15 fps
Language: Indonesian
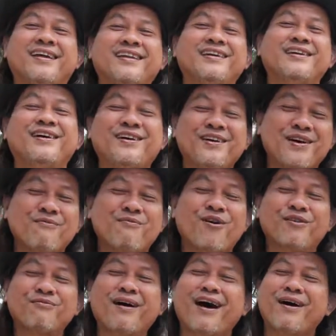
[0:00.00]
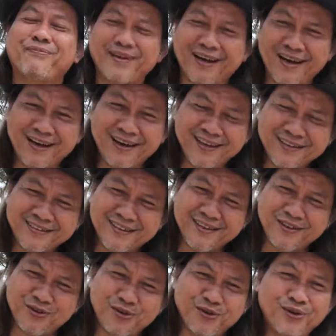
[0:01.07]
Nih, mohon maaf ya
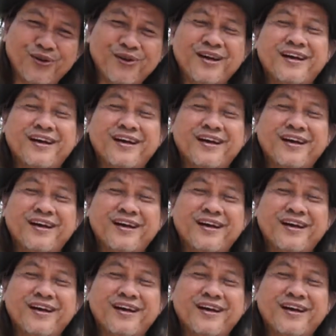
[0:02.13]
istriku.